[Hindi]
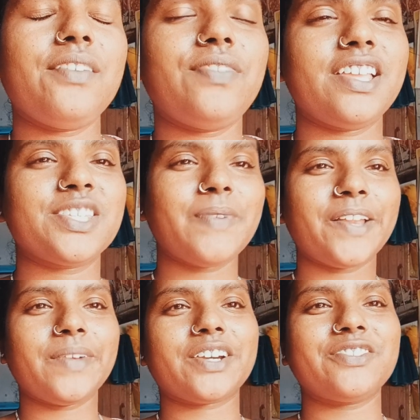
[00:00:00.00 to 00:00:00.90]
हाय फ्रेंड्स
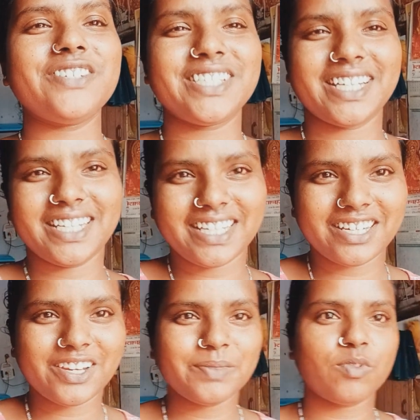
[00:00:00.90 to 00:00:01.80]
मेरा बैक टू चलने की
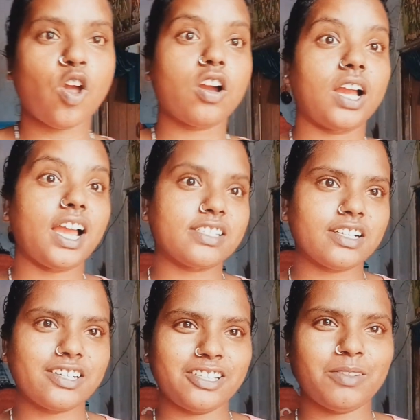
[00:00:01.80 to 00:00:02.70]
रात ब्लॉग आशा
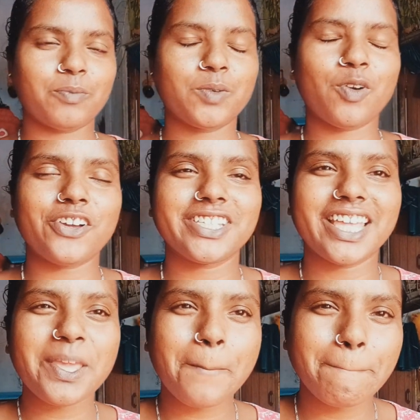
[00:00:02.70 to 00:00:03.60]
करते हुए आपको बहुत ज़्यादा
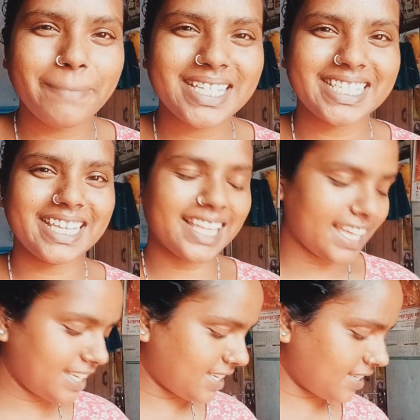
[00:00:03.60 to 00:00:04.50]
ये पसंद
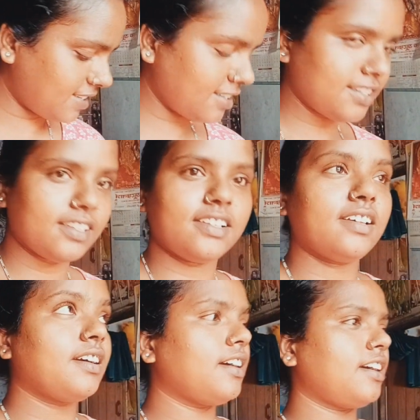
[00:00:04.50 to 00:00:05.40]
आएंगे
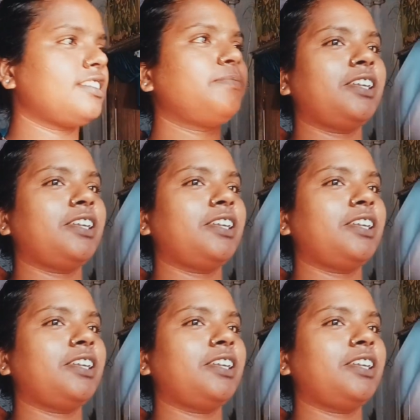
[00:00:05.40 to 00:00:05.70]
आज